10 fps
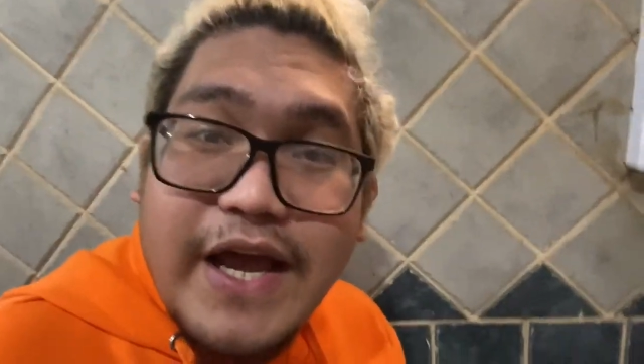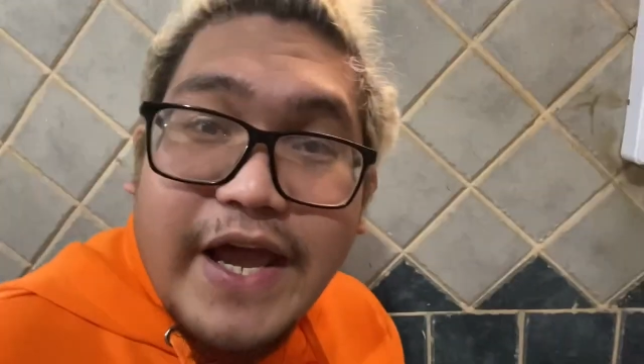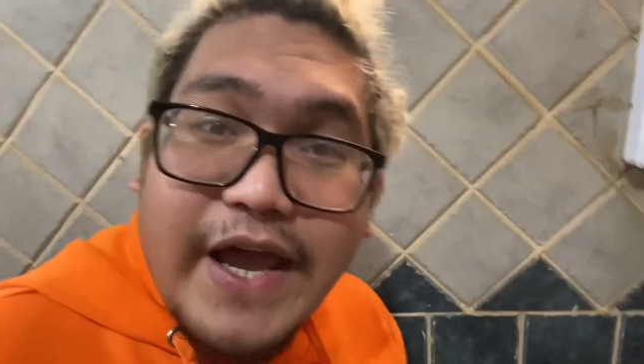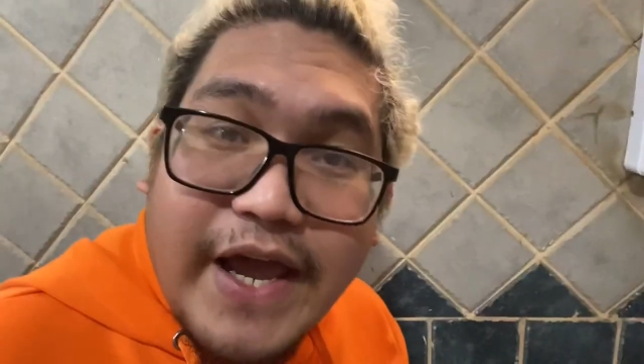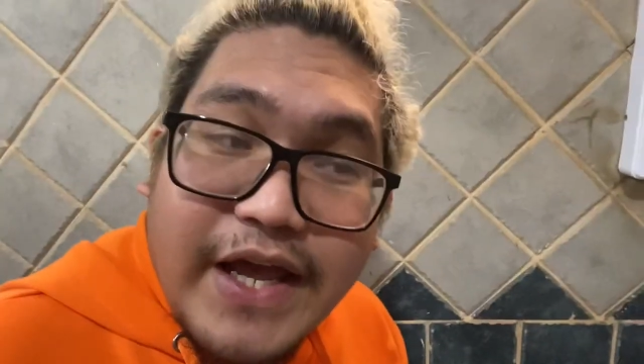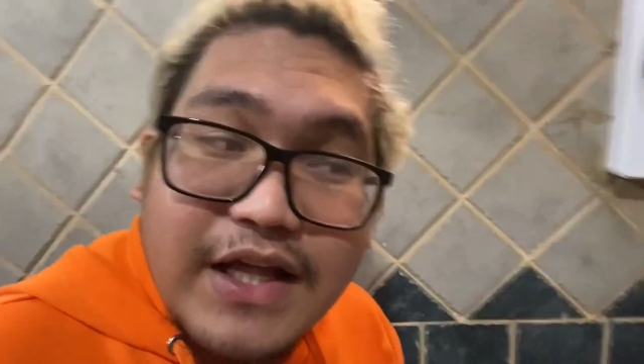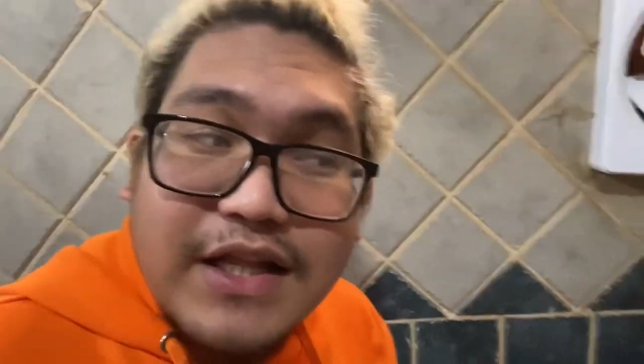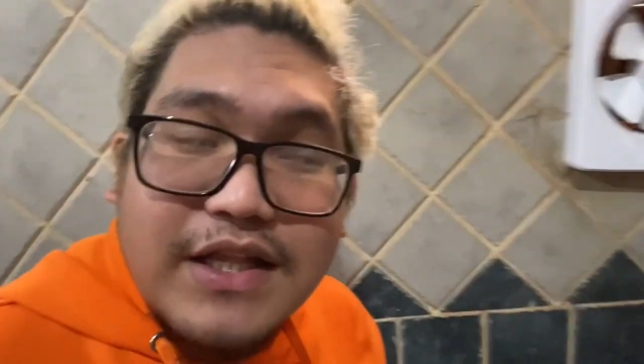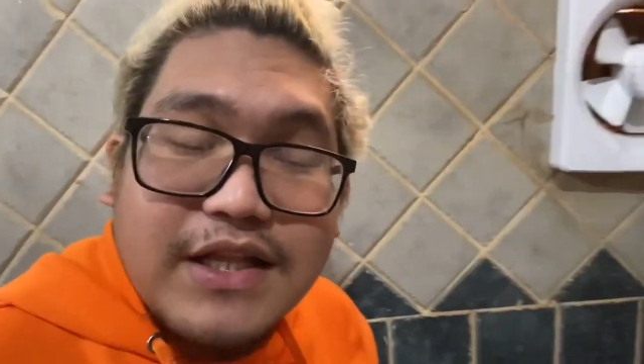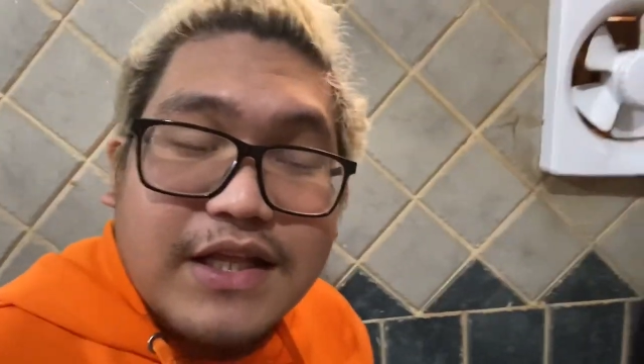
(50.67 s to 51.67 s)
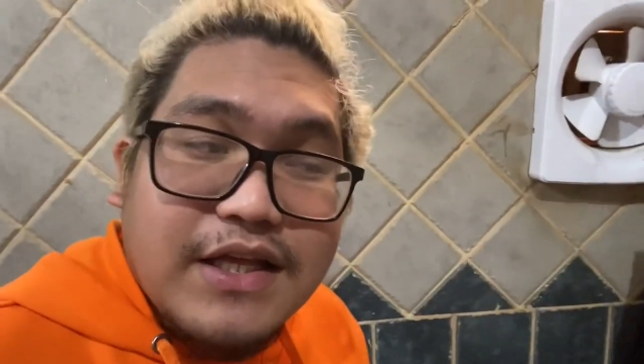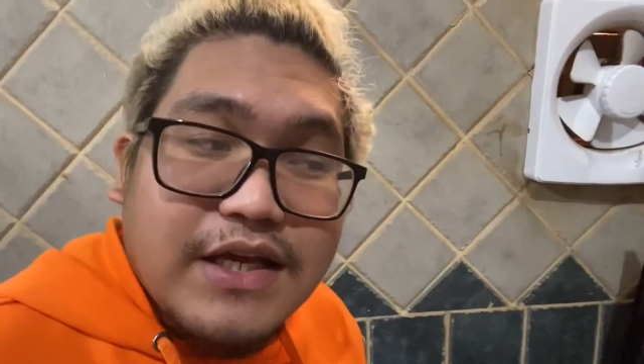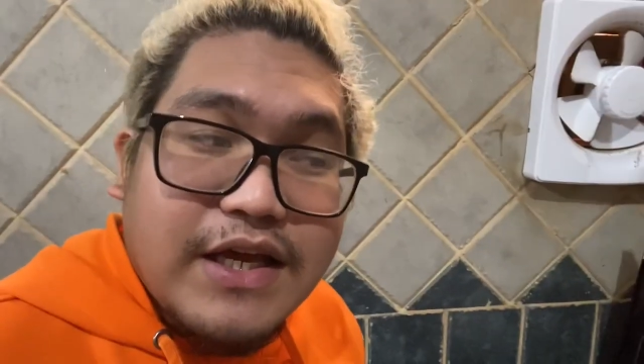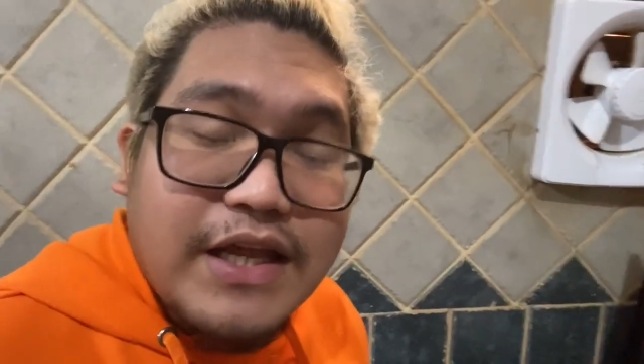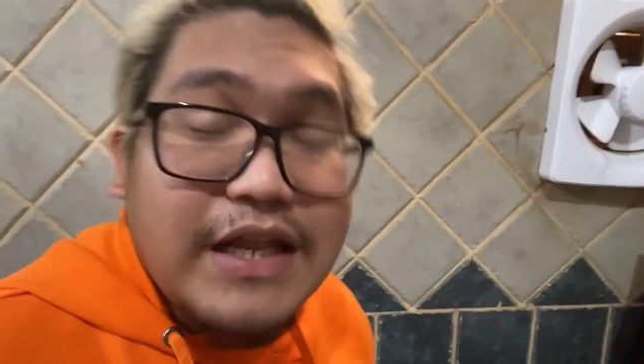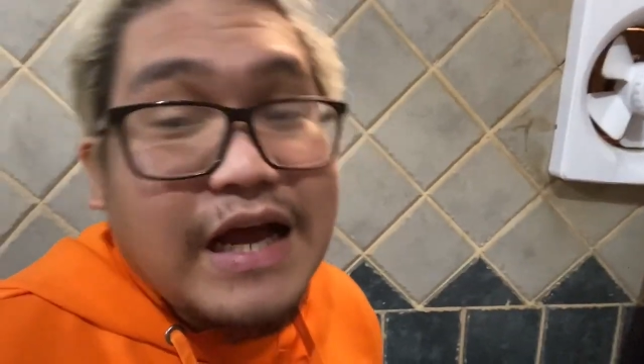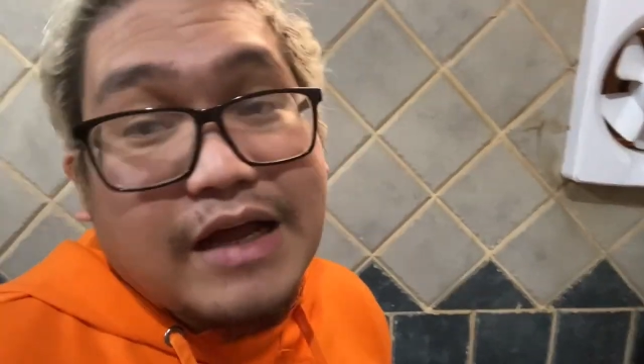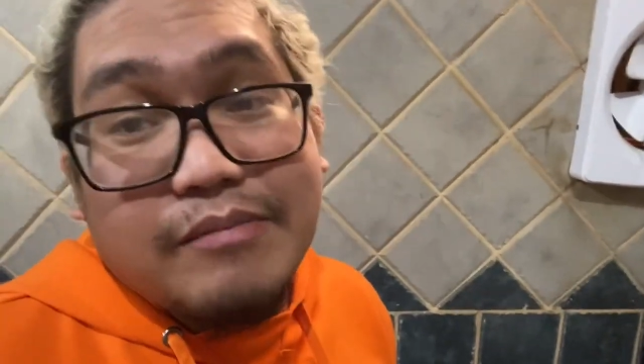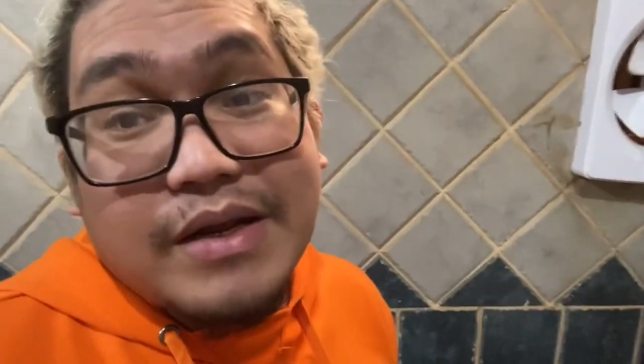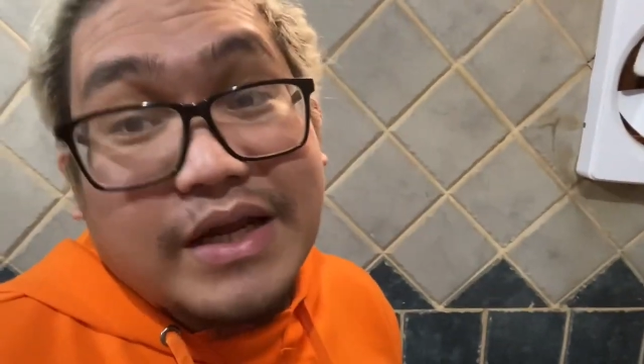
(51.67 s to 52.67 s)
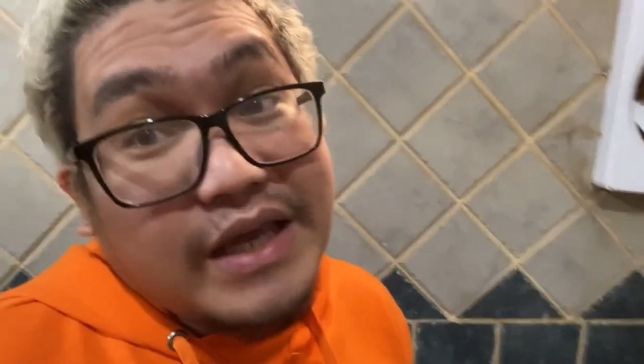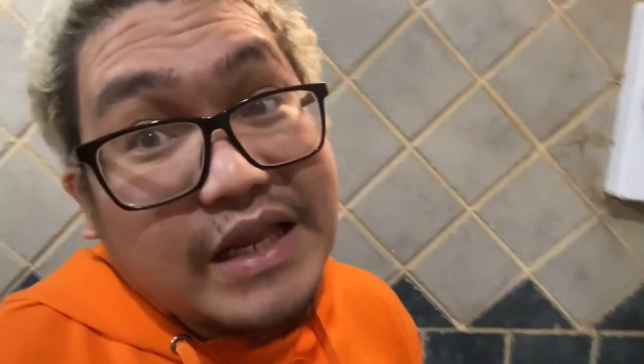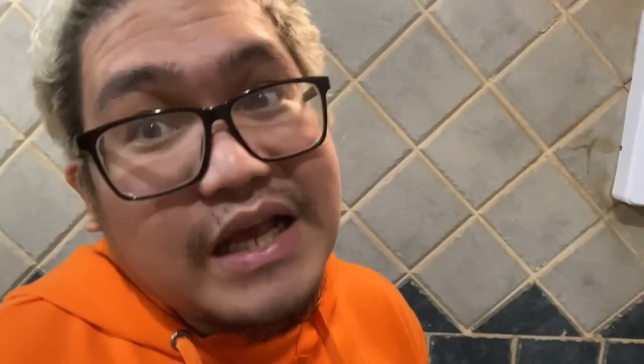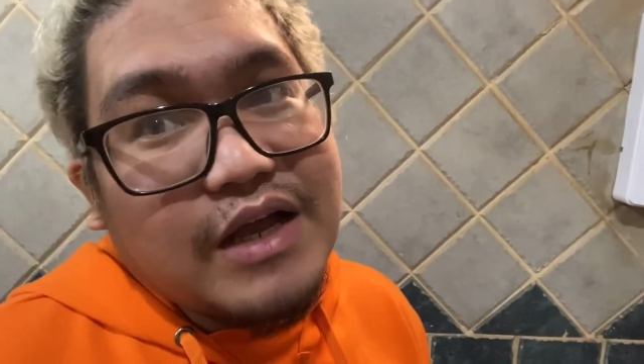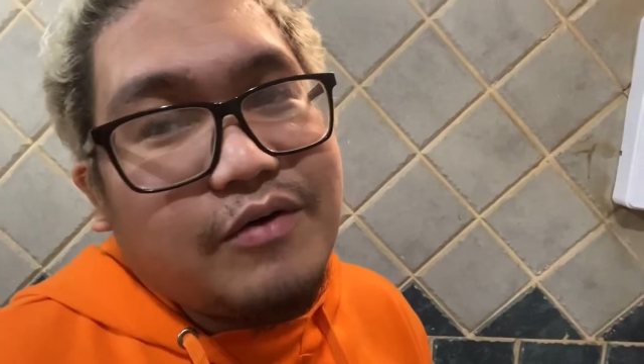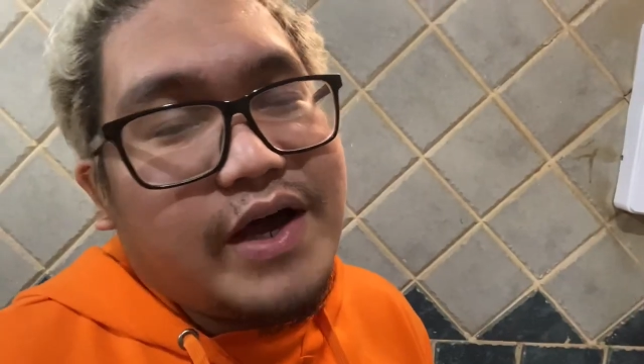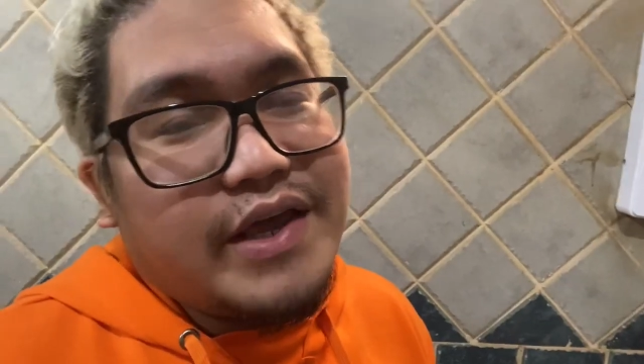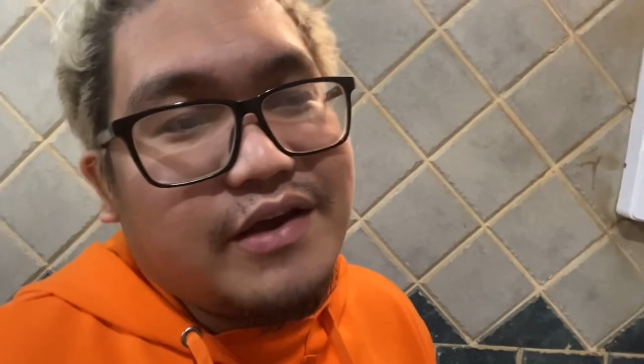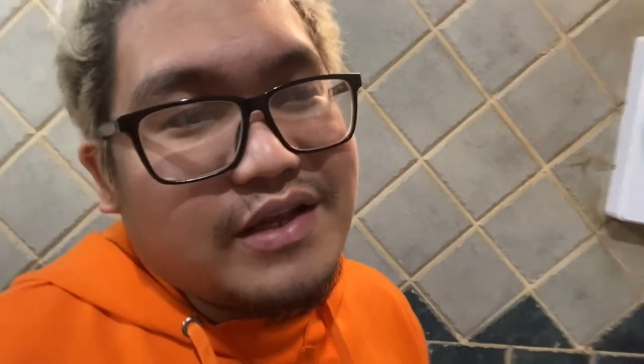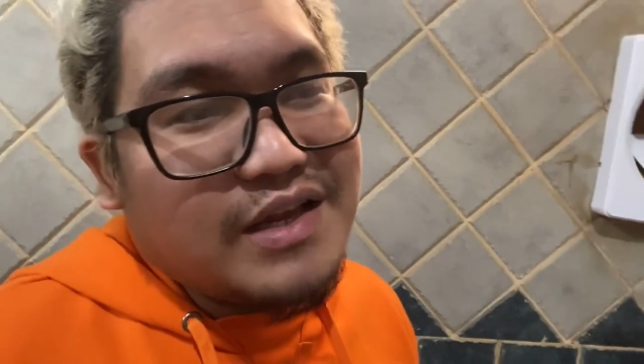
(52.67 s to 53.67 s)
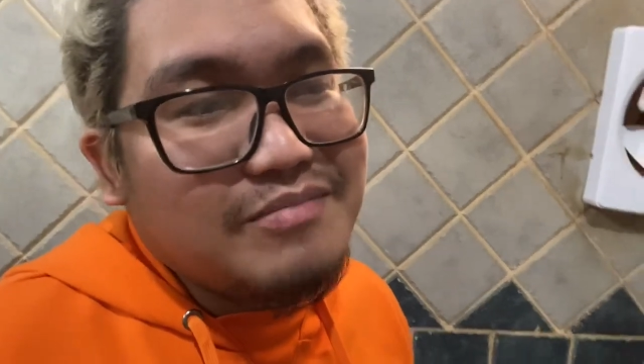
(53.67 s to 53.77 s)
And kailangan pala ginagawa yun.